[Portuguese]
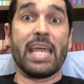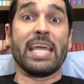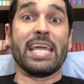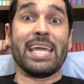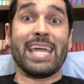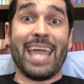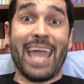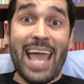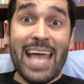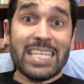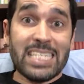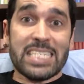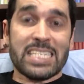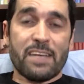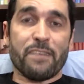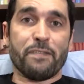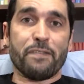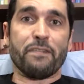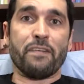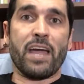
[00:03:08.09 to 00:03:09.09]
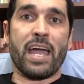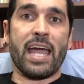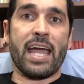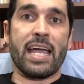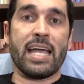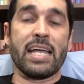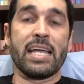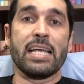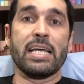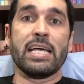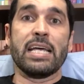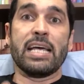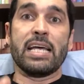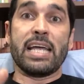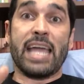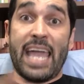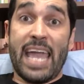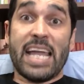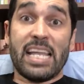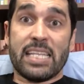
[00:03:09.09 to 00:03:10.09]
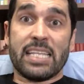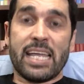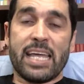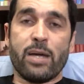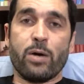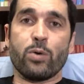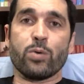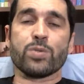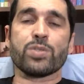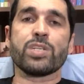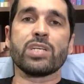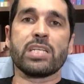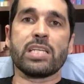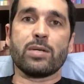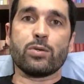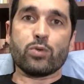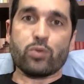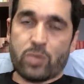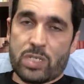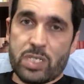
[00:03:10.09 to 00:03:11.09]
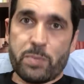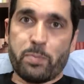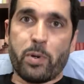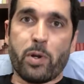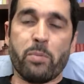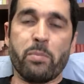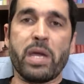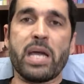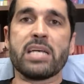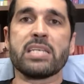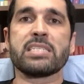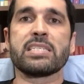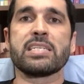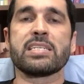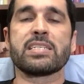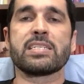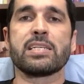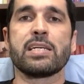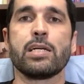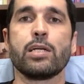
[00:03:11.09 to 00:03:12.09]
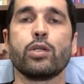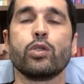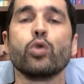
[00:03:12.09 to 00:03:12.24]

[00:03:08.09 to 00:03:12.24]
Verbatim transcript: E essa fé em Deus e nas suas promessas